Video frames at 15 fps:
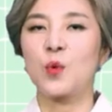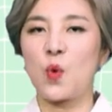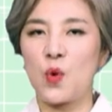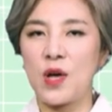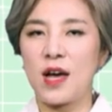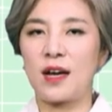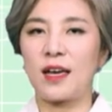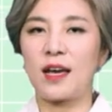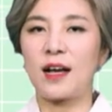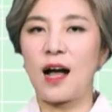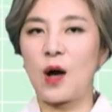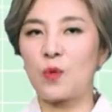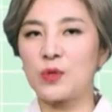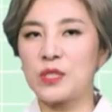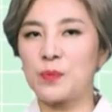고향에
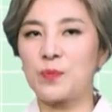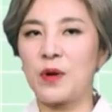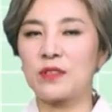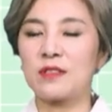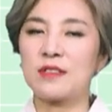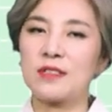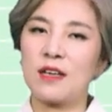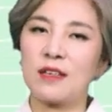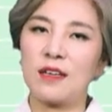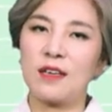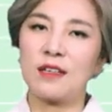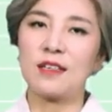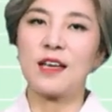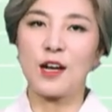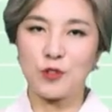가고 싶어서
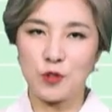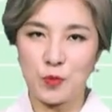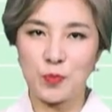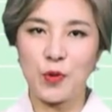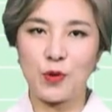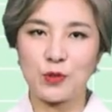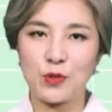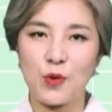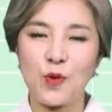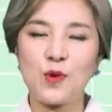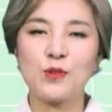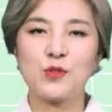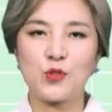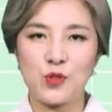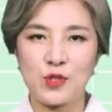생긴 향수병으로
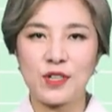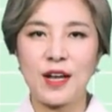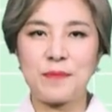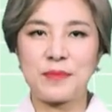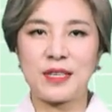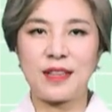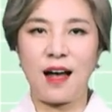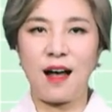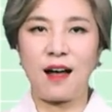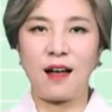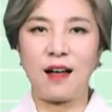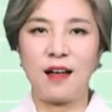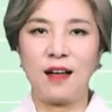추측합니다.